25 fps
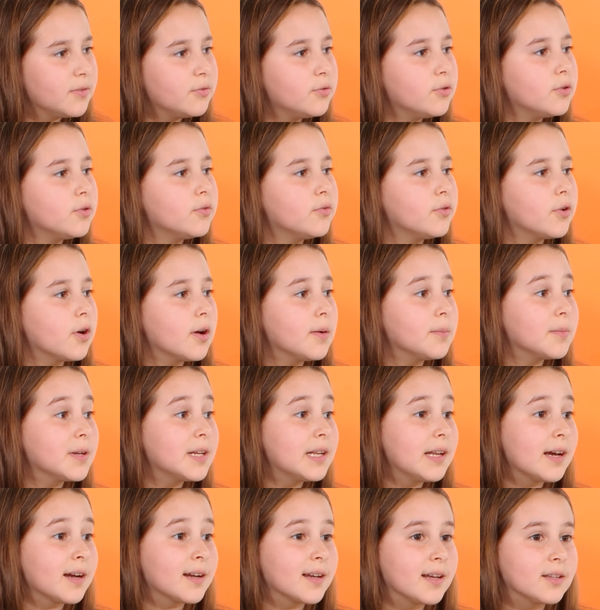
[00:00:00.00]
Bah, il faut, faut, quand
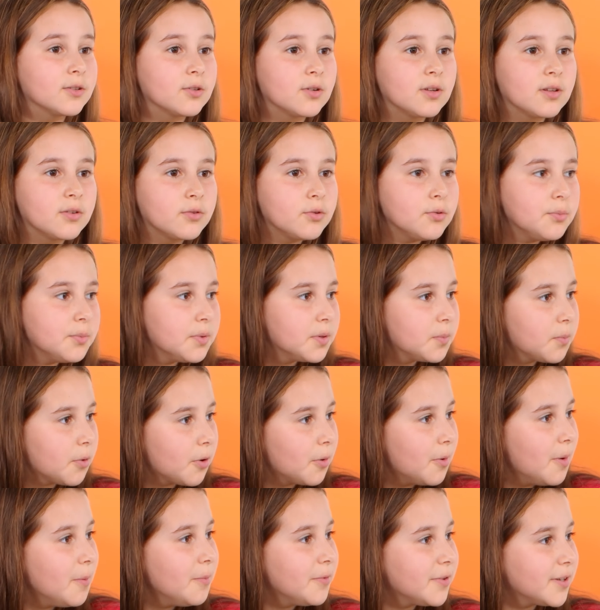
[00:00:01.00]
même qu'ils les regardent dans les yeux, mais le
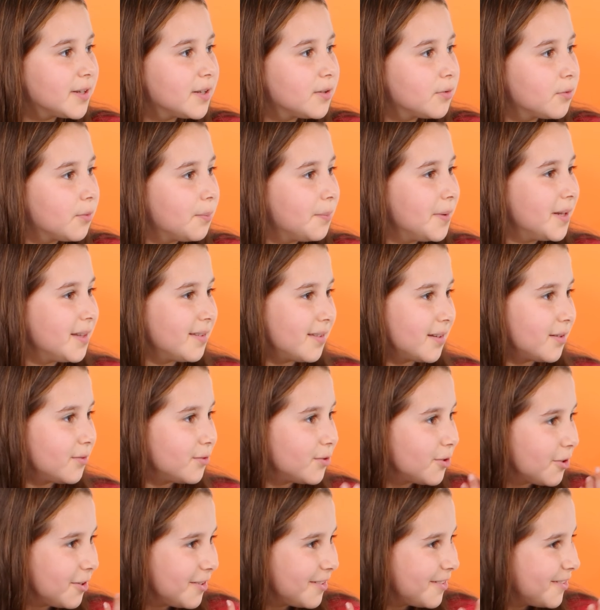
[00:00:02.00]
problème, c'est qu'ils ont pas de
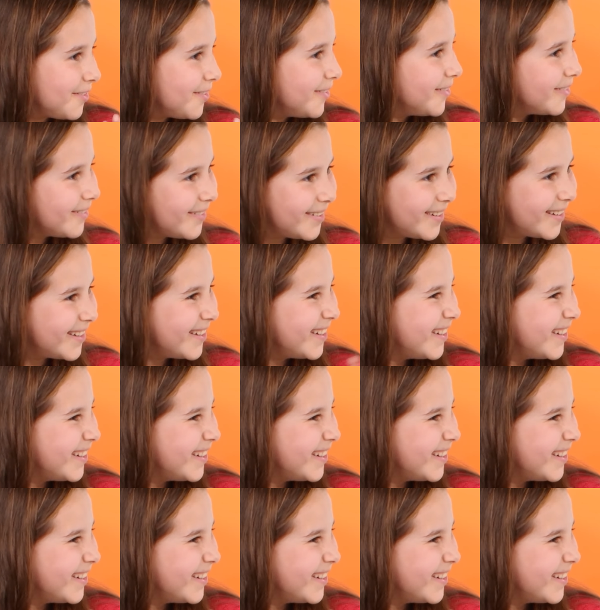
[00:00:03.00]
cerveau dans les yeux. Mais...